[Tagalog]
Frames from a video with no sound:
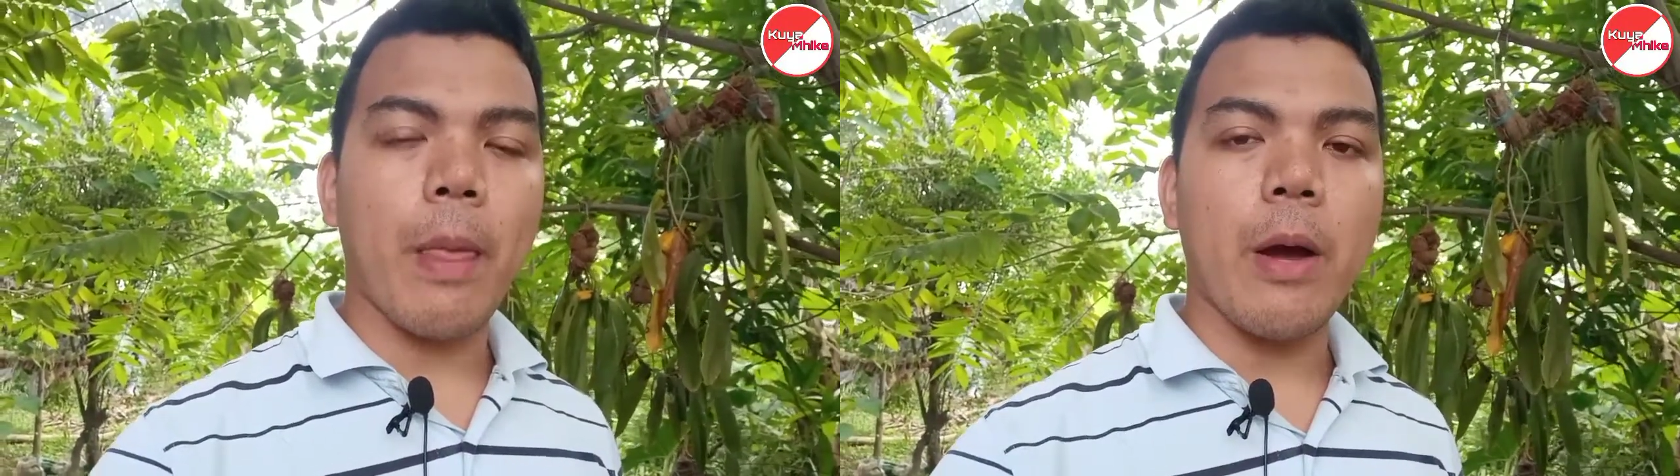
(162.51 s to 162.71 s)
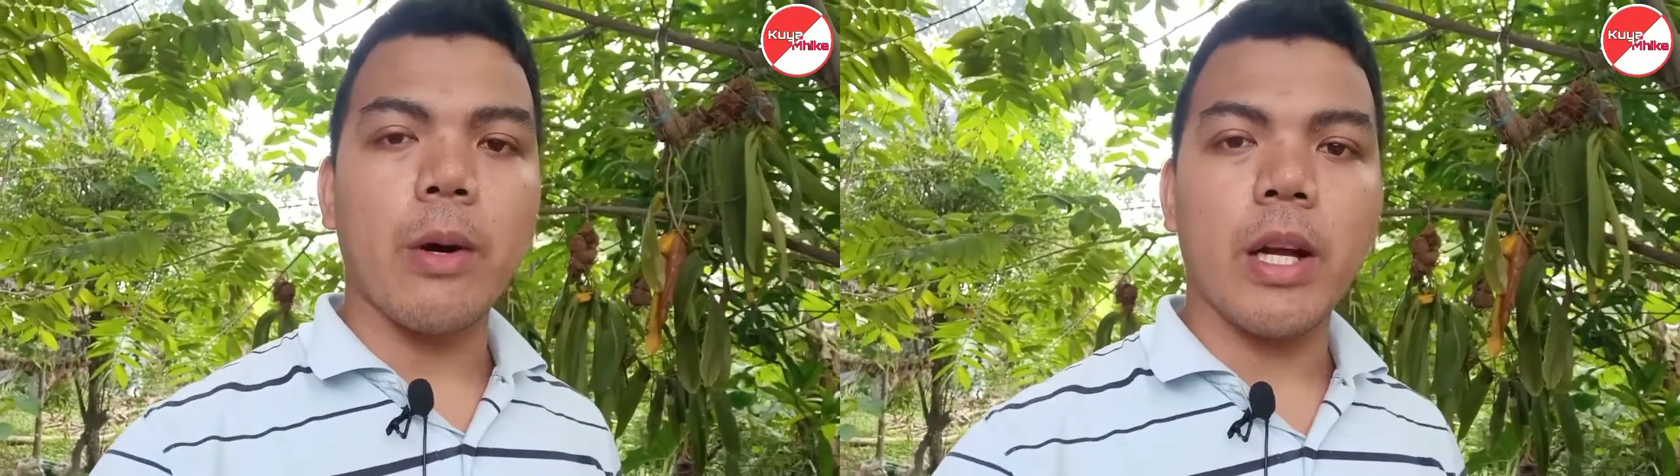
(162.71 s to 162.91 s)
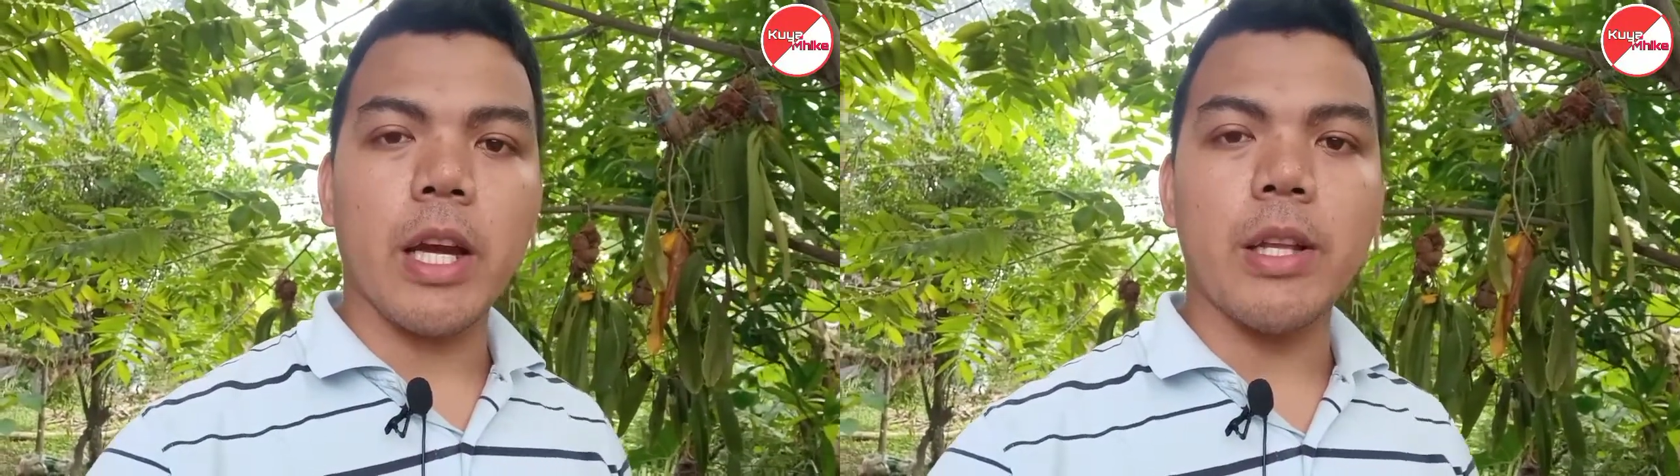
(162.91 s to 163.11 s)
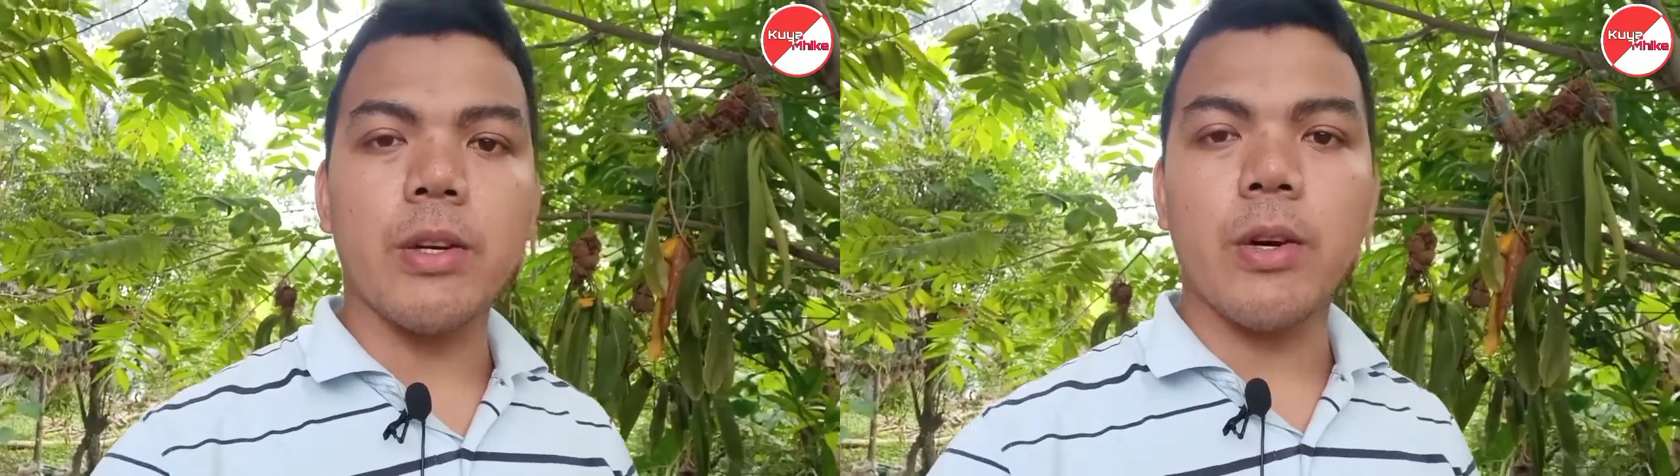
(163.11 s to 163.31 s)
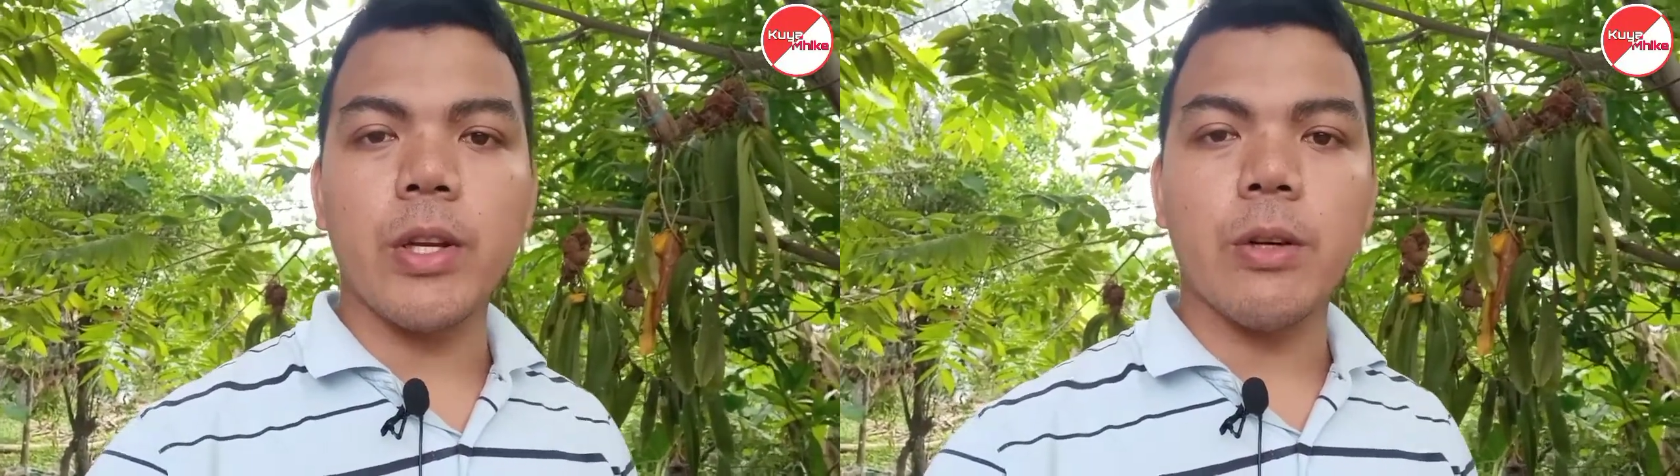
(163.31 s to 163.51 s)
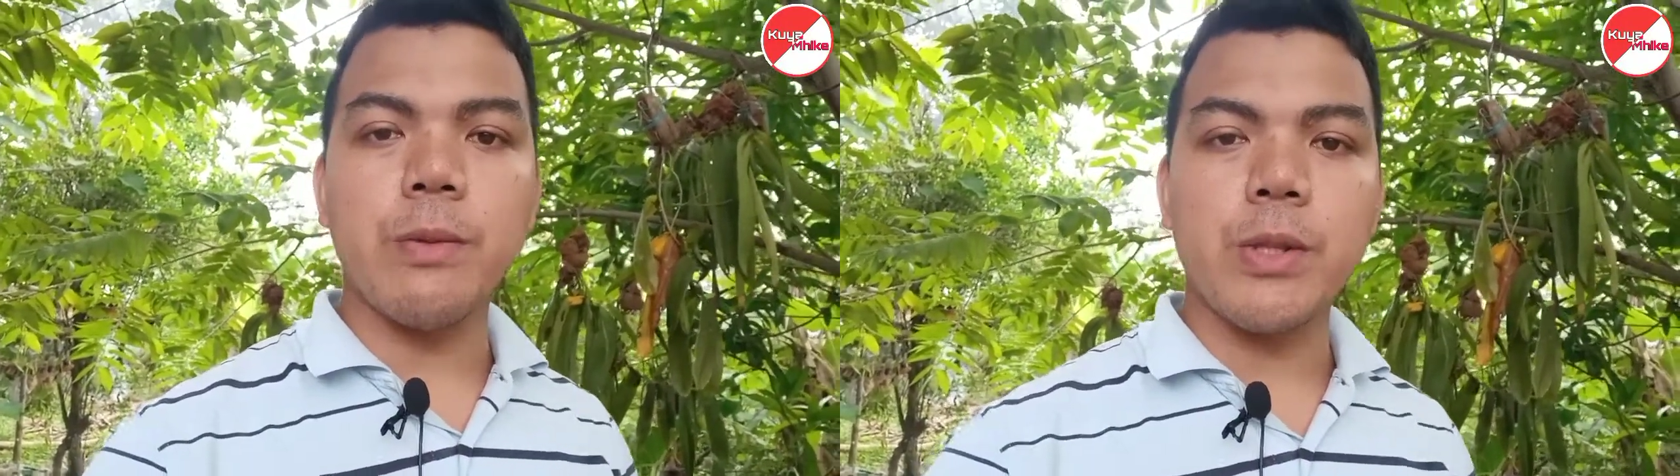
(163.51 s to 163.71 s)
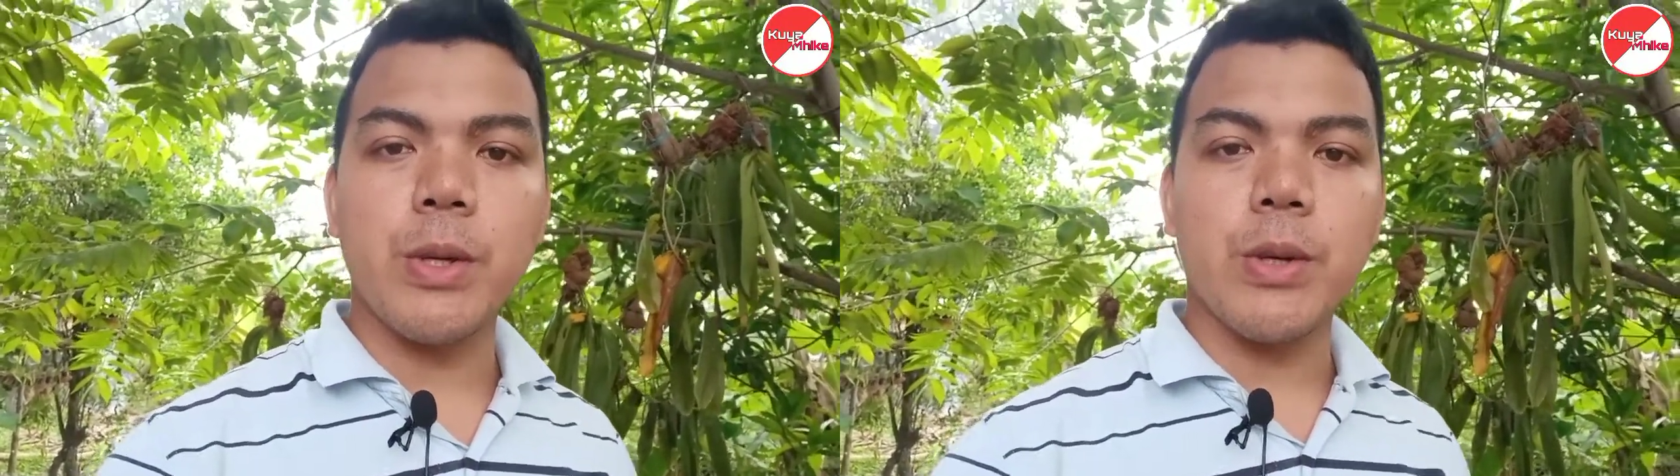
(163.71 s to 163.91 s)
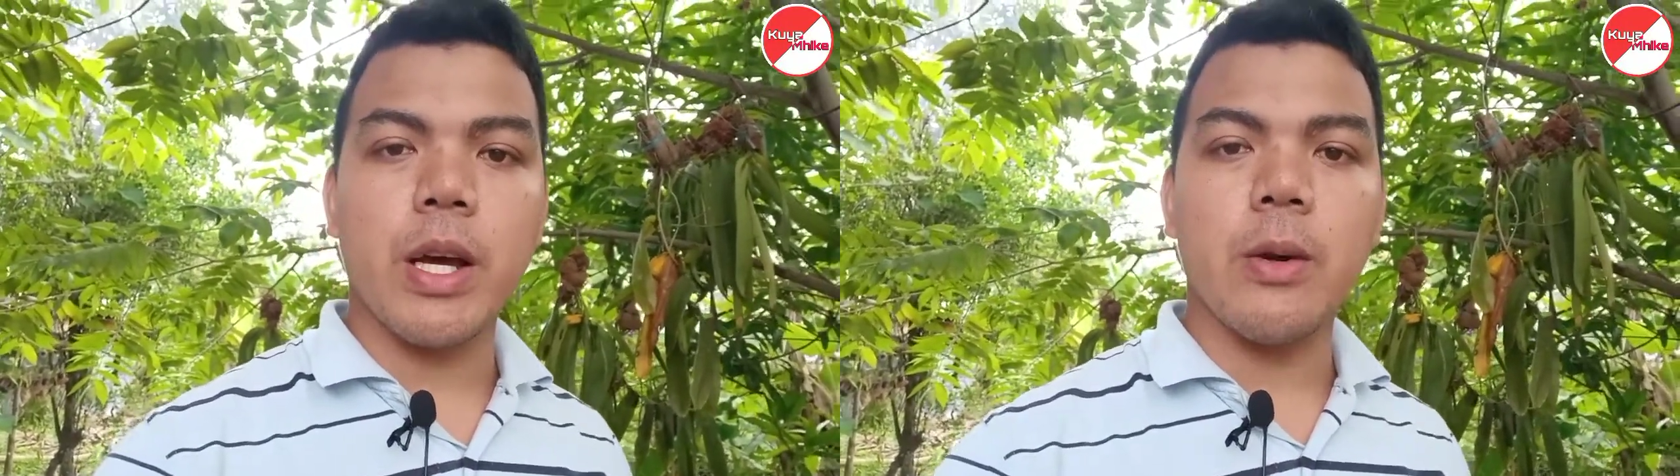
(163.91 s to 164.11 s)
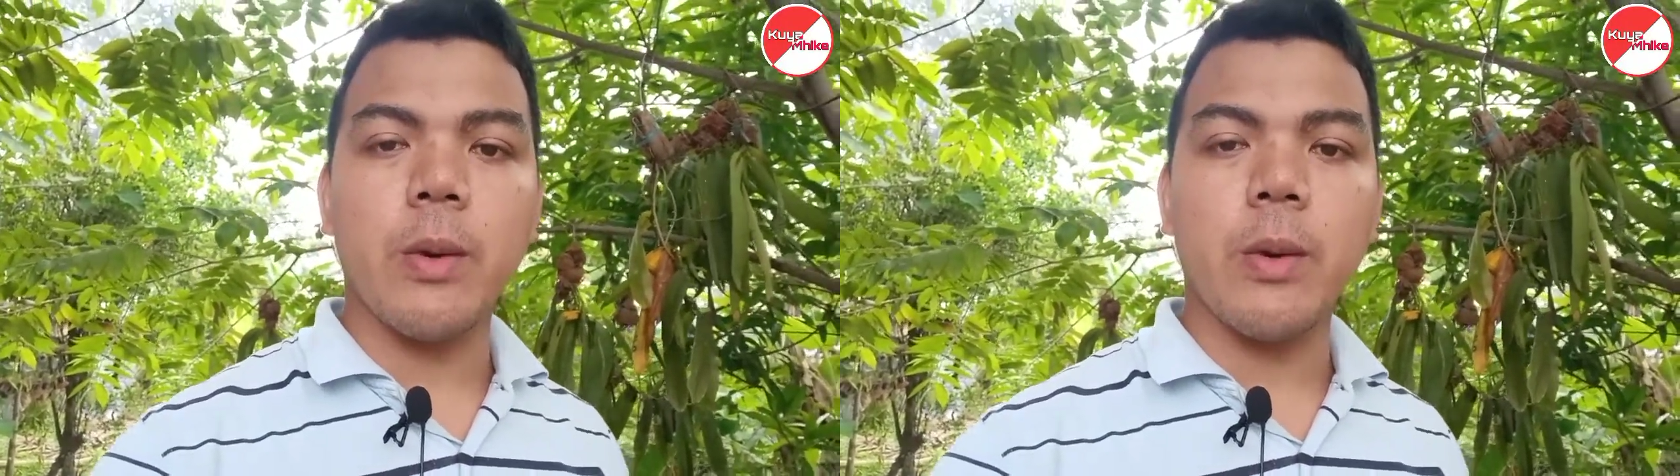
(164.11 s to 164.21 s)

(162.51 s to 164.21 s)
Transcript: tawag gaya ng Hoya obscura,